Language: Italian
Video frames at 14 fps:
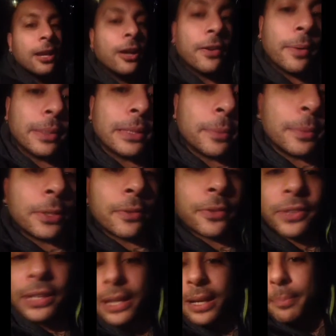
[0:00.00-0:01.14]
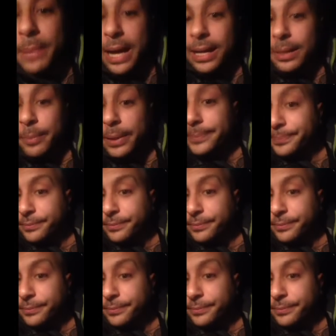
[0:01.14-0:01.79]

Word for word: ovviamente mi dovrò fare la barba.